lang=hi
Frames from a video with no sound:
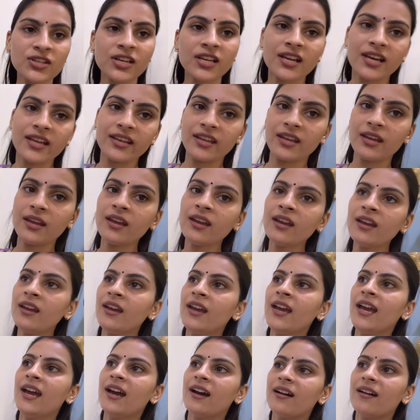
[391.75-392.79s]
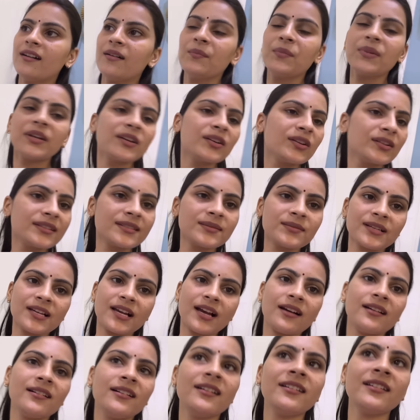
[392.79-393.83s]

कराने हैं बिकॉज का